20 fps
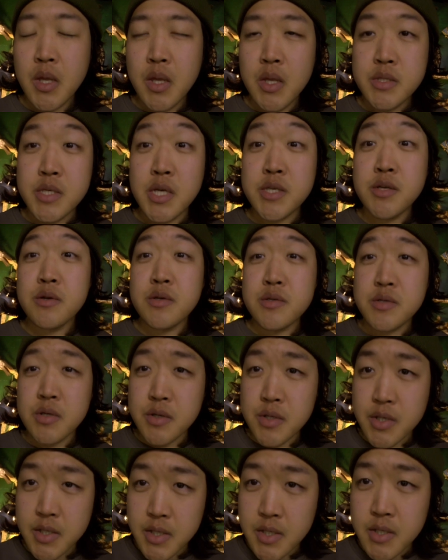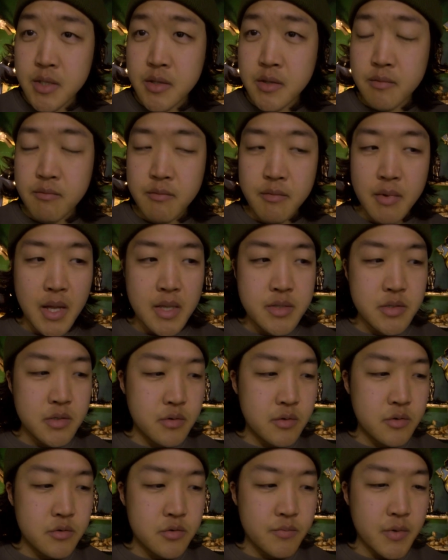재정적인
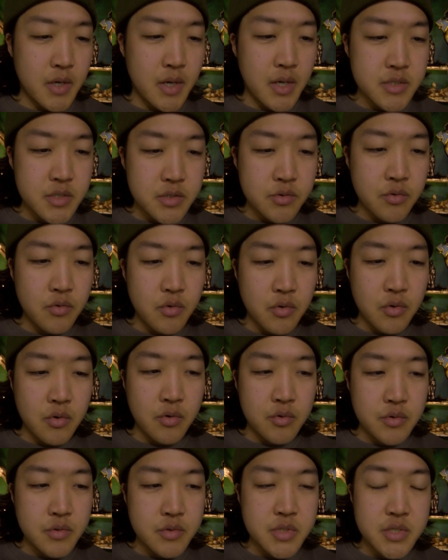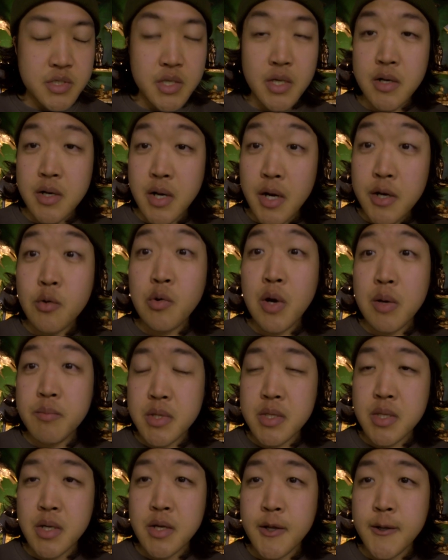안정을 좀 가지고 진행을 하려고
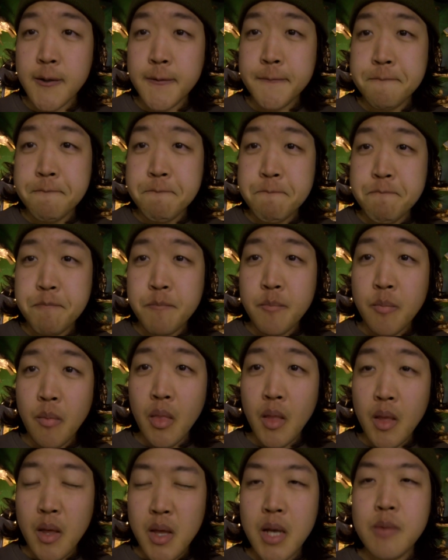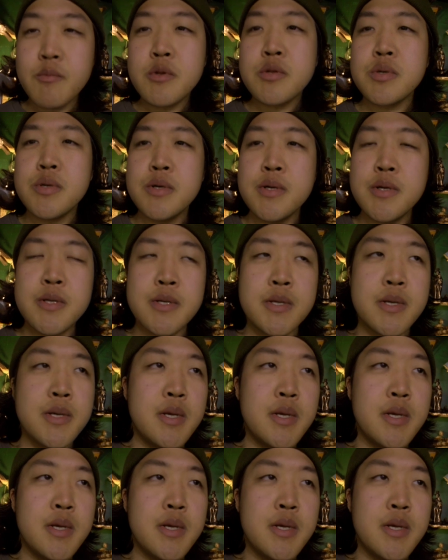합니다. 아무튼